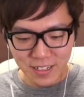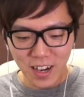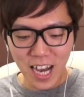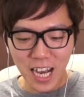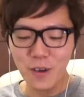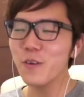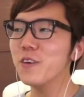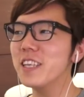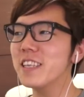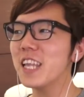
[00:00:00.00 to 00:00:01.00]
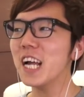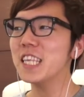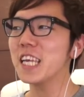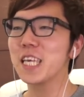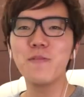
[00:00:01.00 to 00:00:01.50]
うわー、このいち
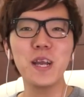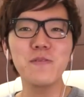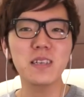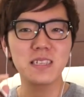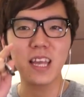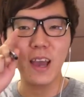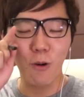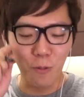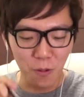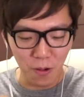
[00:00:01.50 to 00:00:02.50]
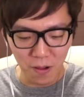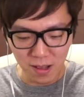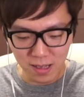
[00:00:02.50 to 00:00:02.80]
ターンで決まりますね、ほぼ。